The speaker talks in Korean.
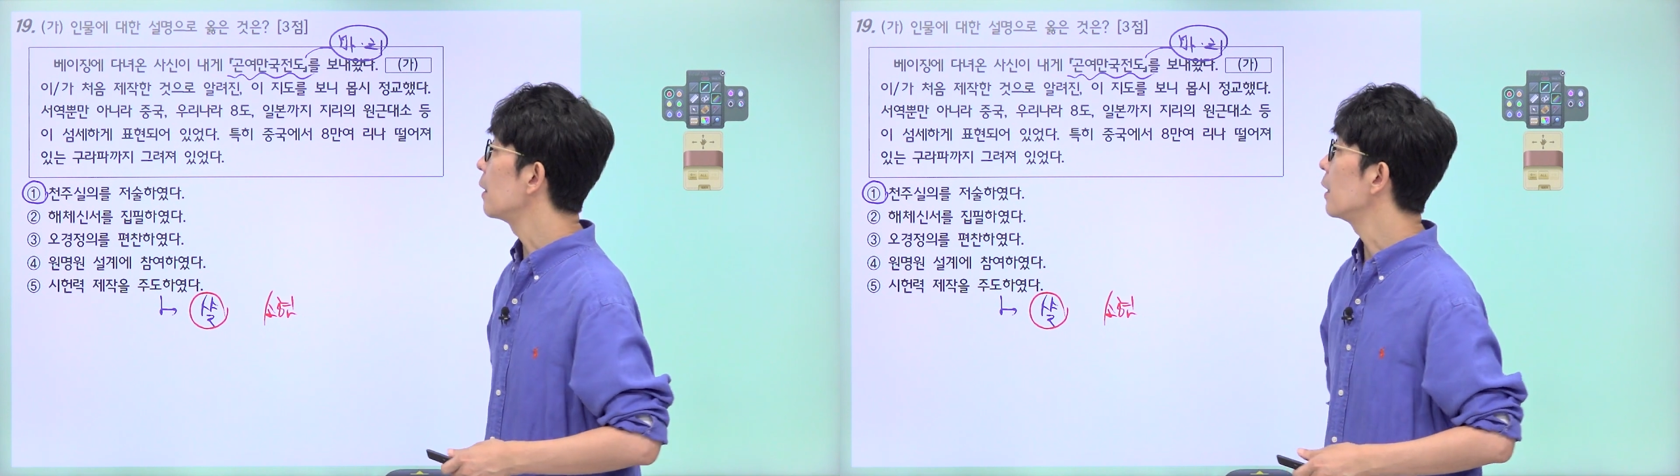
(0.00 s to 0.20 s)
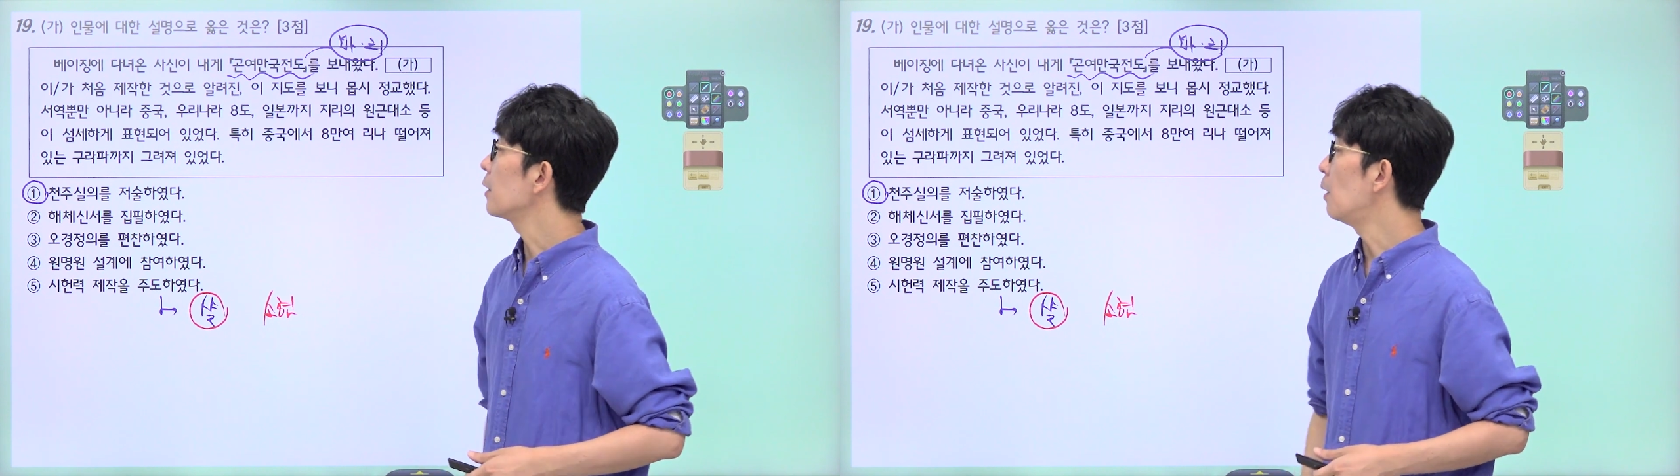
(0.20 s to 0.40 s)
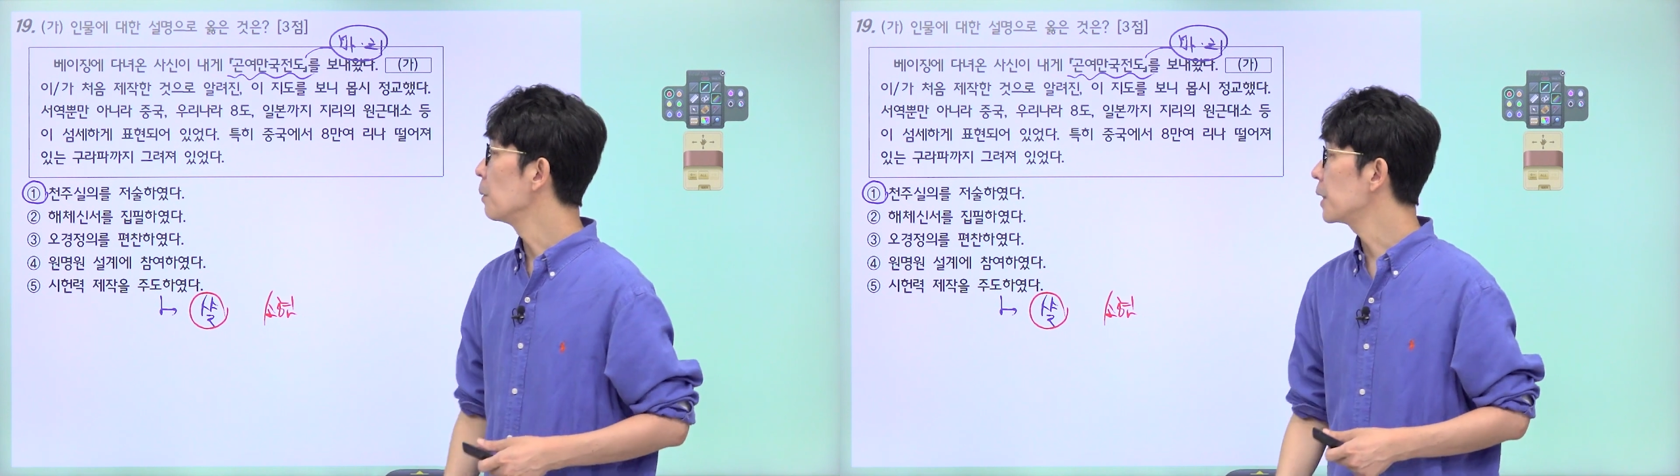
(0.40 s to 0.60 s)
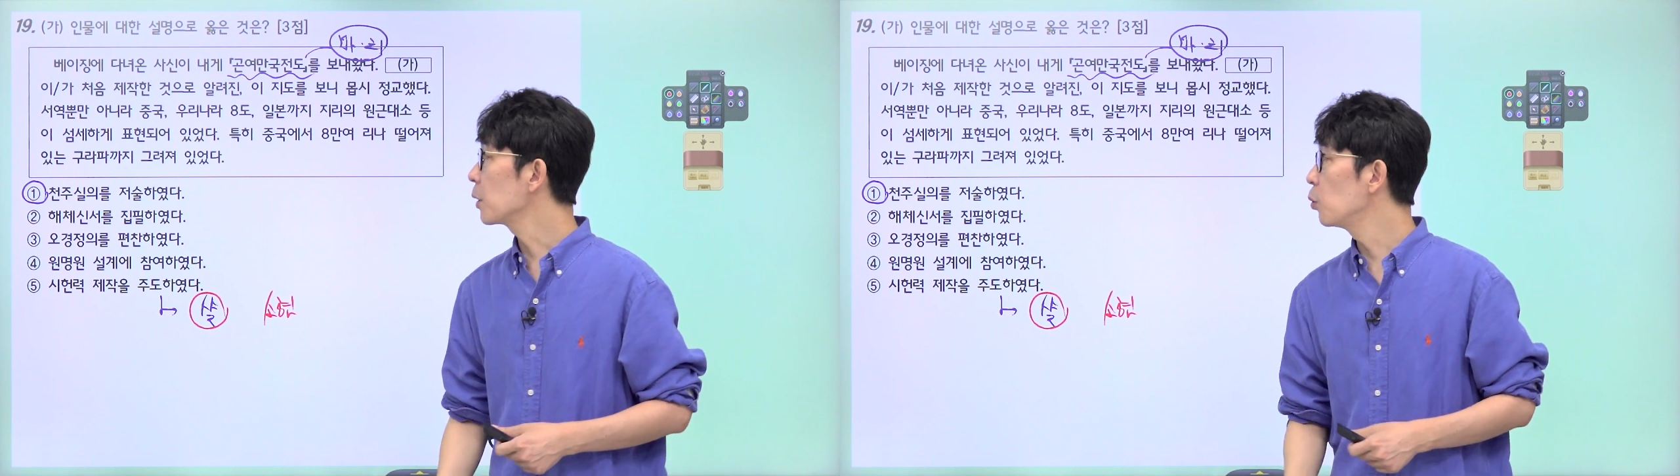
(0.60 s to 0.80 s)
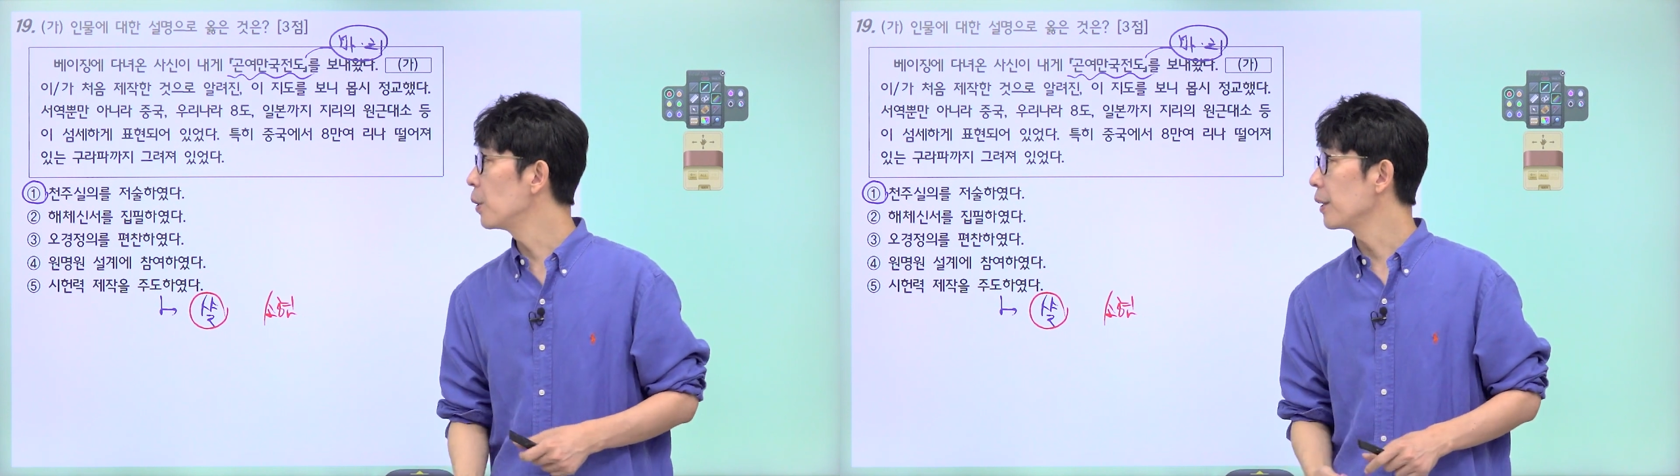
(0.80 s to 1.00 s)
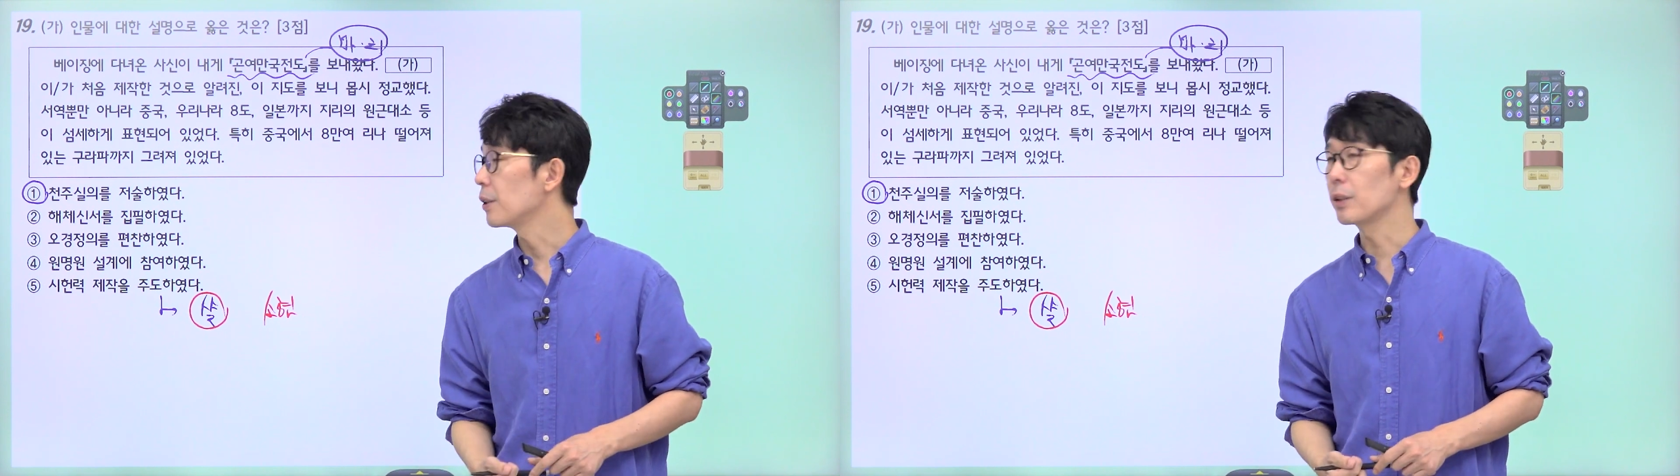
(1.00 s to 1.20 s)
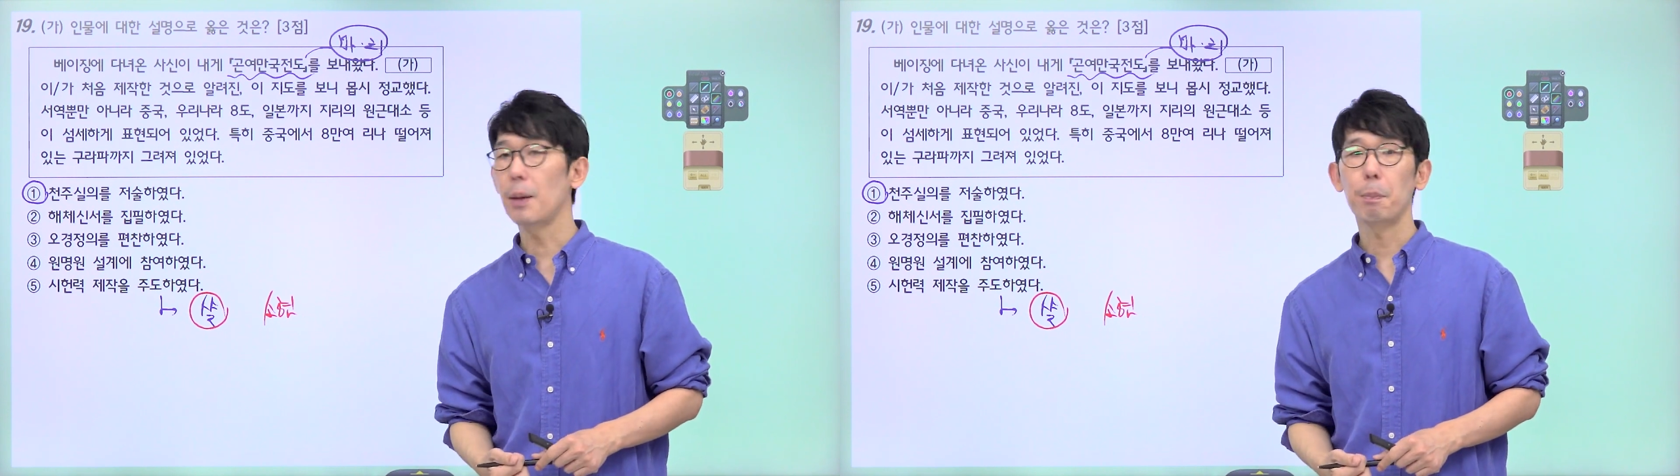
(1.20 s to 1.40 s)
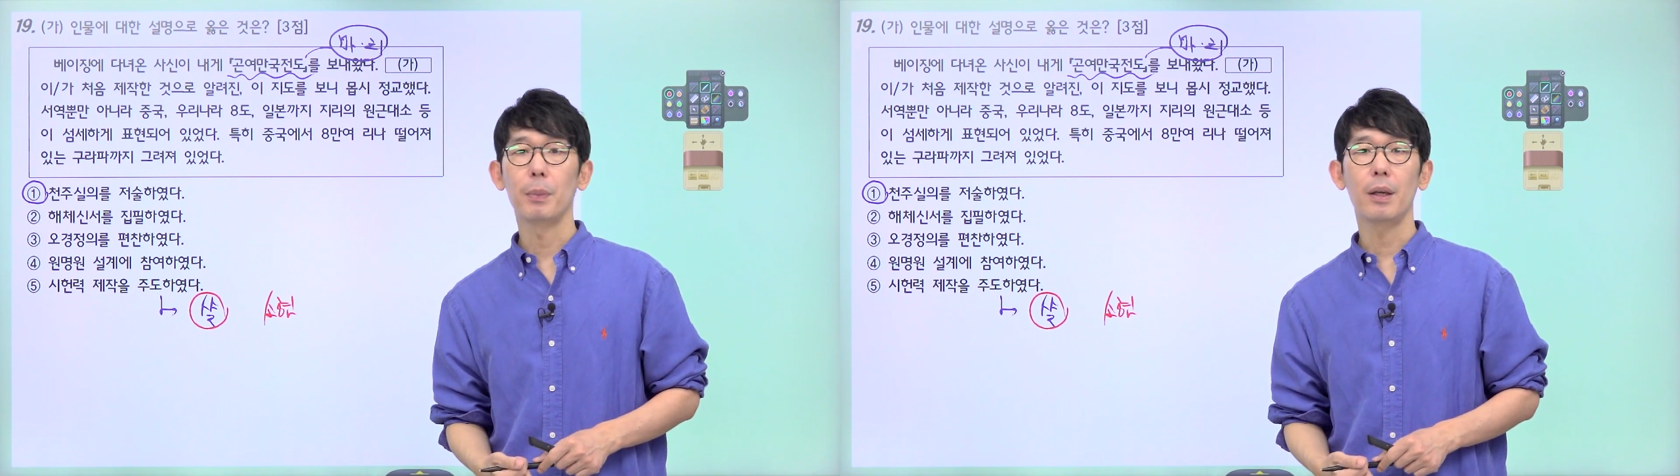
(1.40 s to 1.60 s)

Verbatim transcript: 그래서 19번의 정답